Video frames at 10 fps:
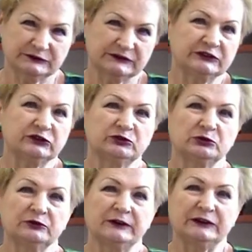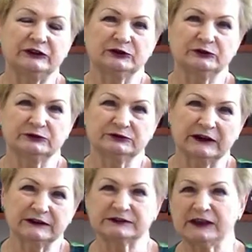zatytułowaną
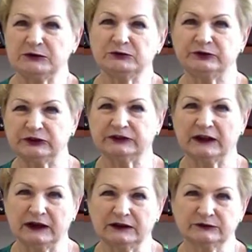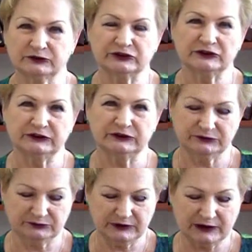tak Sejm Wita,
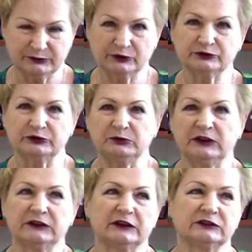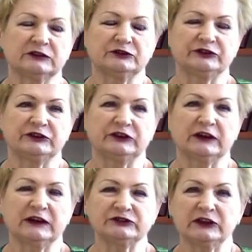czyli jakby od imienia tego
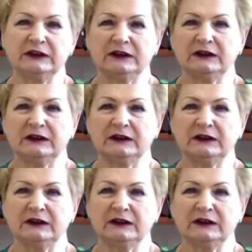dziennikarza,